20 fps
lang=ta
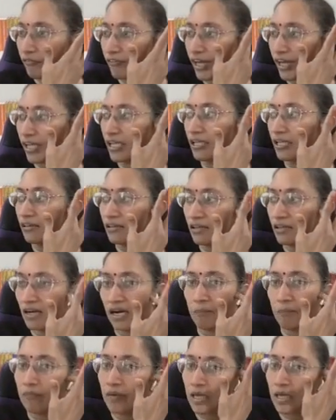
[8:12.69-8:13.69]
வேதத்துல
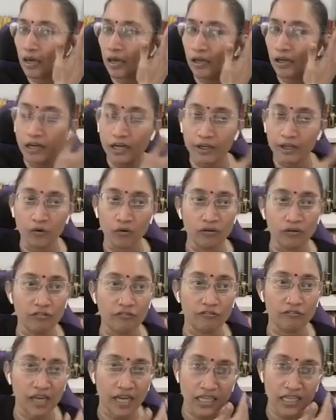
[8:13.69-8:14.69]
நம்பிக்கை இல்லையோ
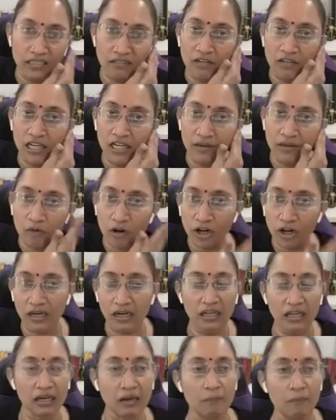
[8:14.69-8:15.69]
வேத
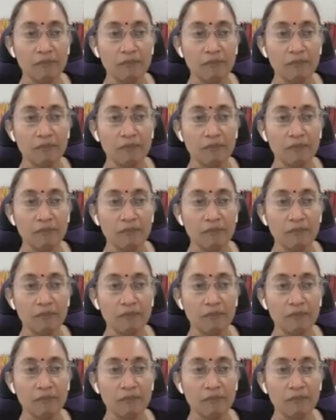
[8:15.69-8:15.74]
வழிமுறையில